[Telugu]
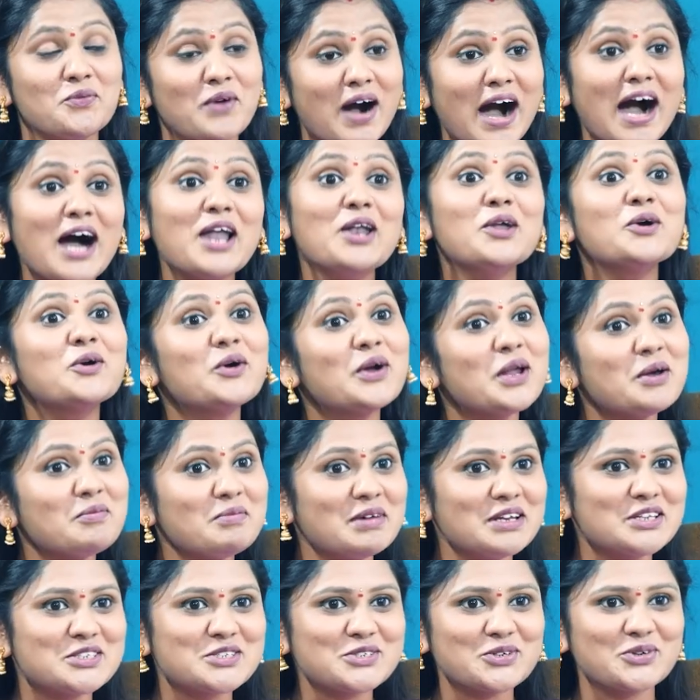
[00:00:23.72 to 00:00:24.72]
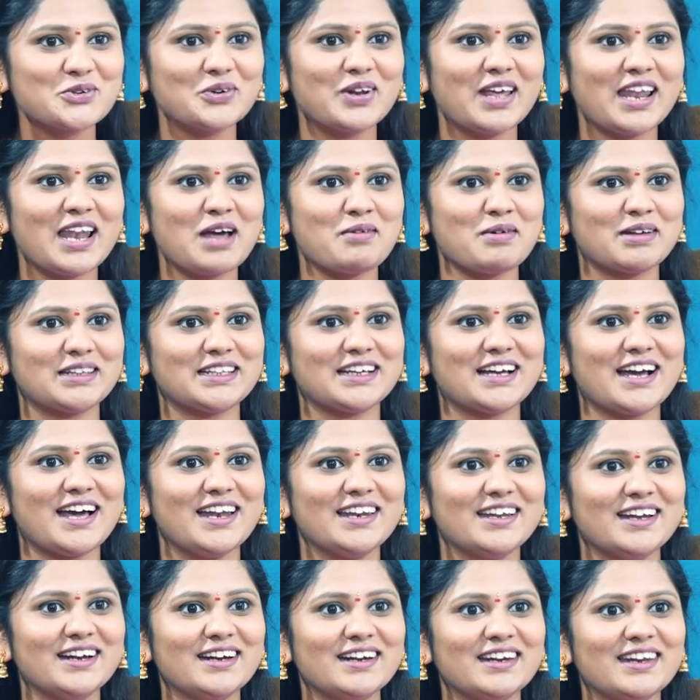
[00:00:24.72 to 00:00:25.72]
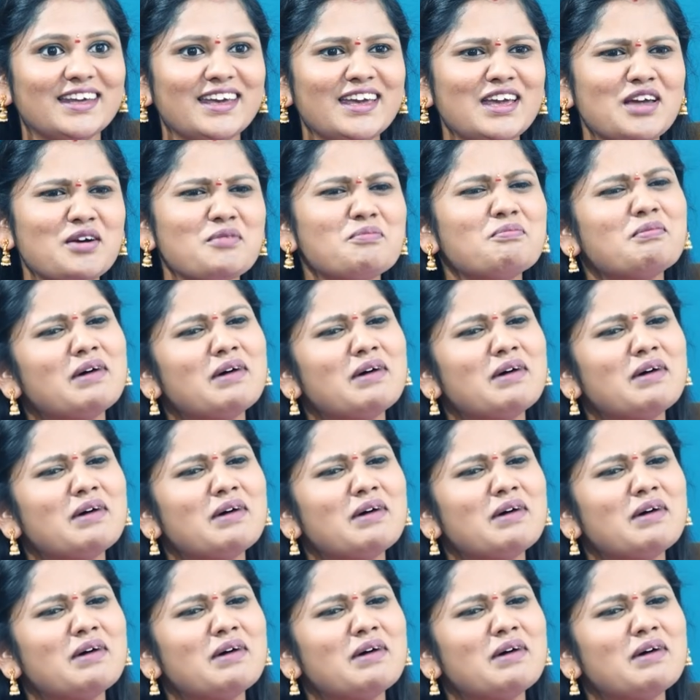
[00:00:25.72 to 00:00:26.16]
వాళ్ళు కూడా మెచ్చుకునేలా బతకాలి అంటే